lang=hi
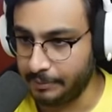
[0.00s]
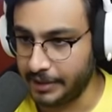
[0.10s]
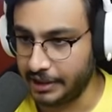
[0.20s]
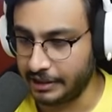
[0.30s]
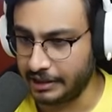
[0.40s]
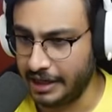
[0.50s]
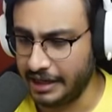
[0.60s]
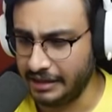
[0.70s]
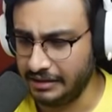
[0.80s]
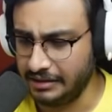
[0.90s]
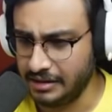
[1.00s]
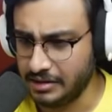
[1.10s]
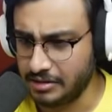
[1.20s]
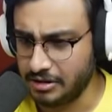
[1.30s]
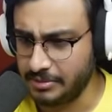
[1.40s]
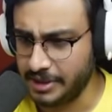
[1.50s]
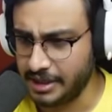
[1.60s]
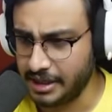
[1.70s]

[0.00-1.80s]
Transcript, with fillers: पर आई थिंक सो हमें यहां